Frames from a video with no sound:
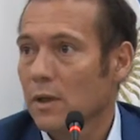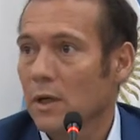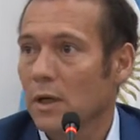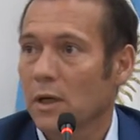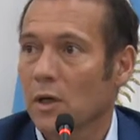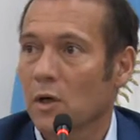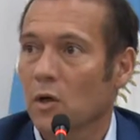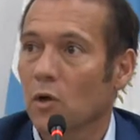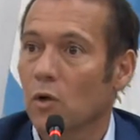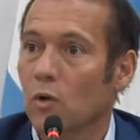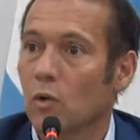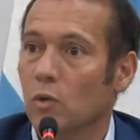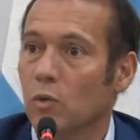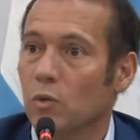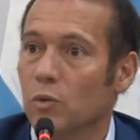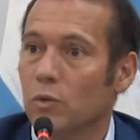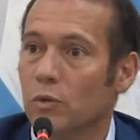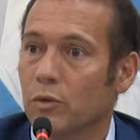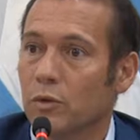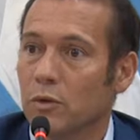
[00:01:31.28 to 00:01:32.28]
en
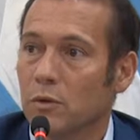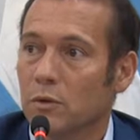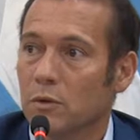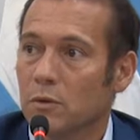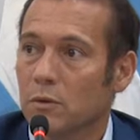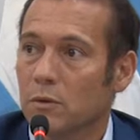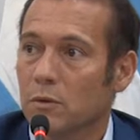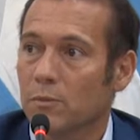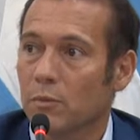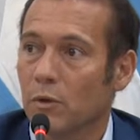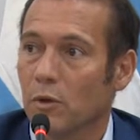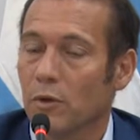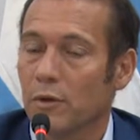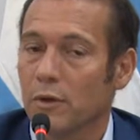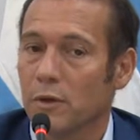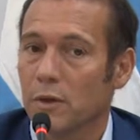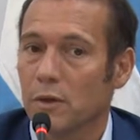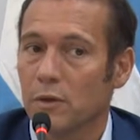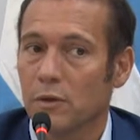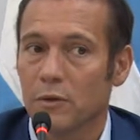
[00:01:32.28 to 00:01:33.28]
conjunto por los
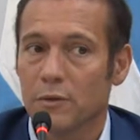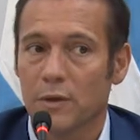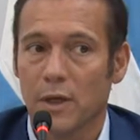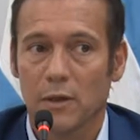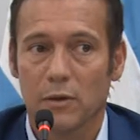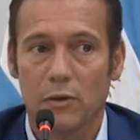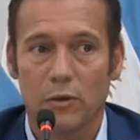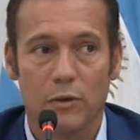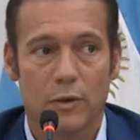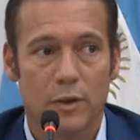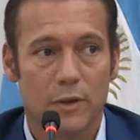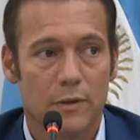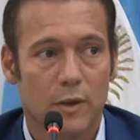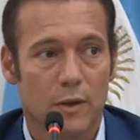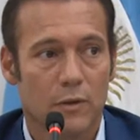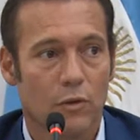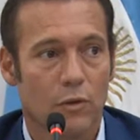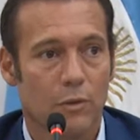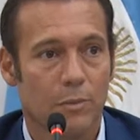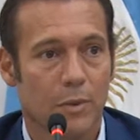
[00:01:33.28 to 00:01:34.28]
distintos actores,
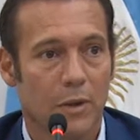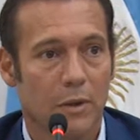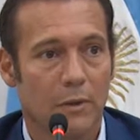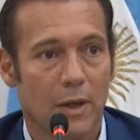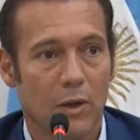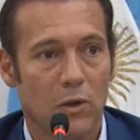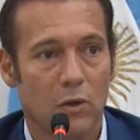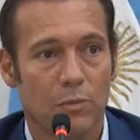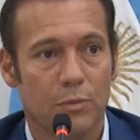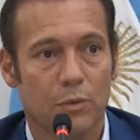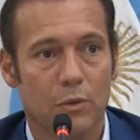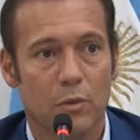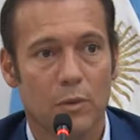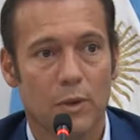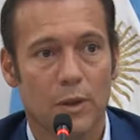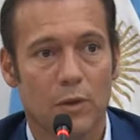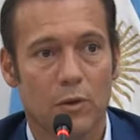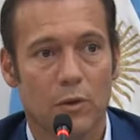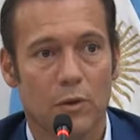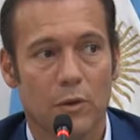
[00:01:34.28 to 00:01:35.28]
sector privado,
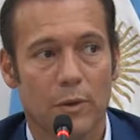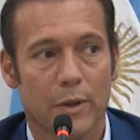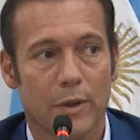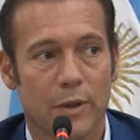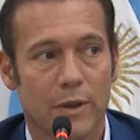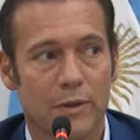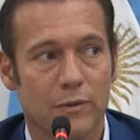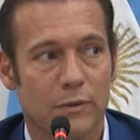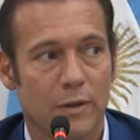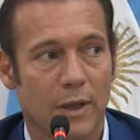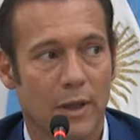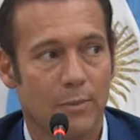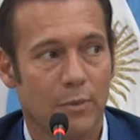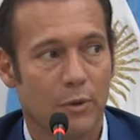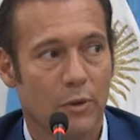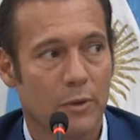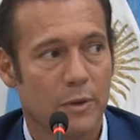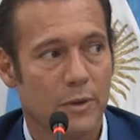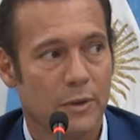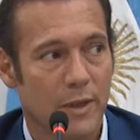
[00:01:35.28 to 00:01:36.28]
público, gobierno nacional,
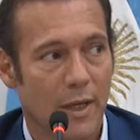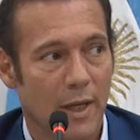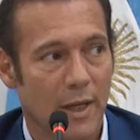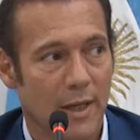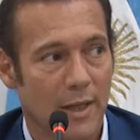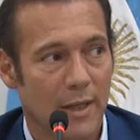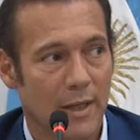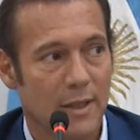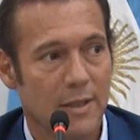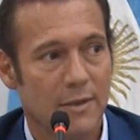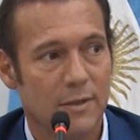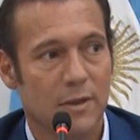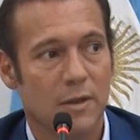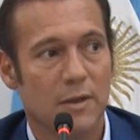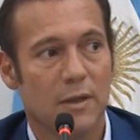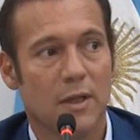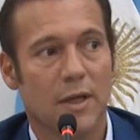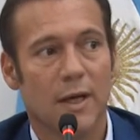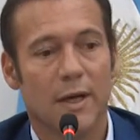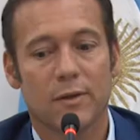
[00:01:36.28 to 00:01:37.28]
provincial y
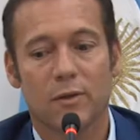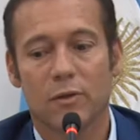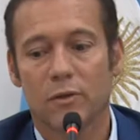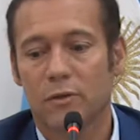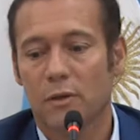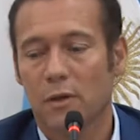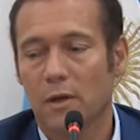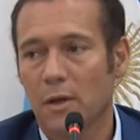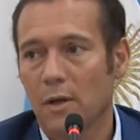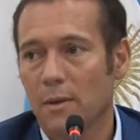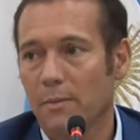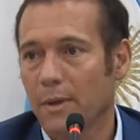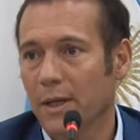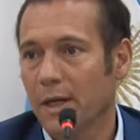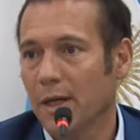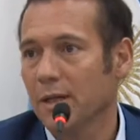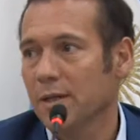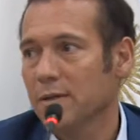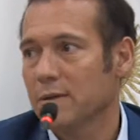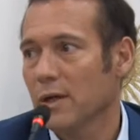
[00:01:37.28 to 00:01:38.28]
sindicatos
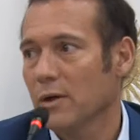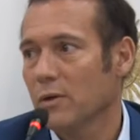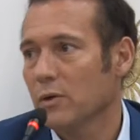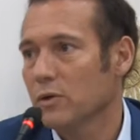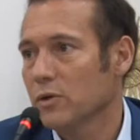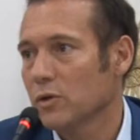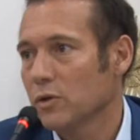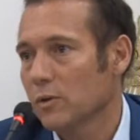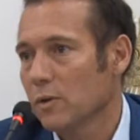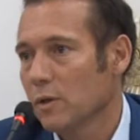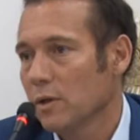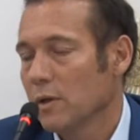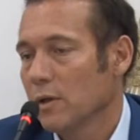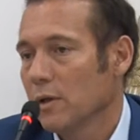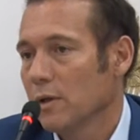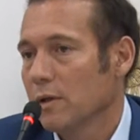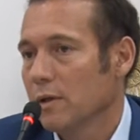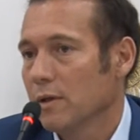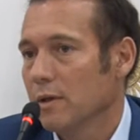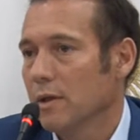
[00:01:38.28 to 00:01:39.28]
para el desarrollo
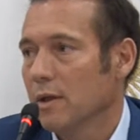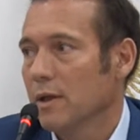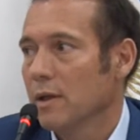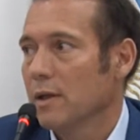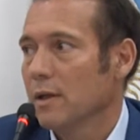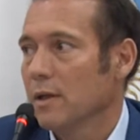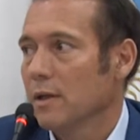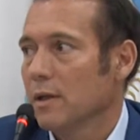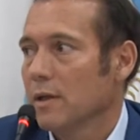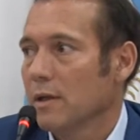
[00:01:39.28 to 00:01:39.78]
de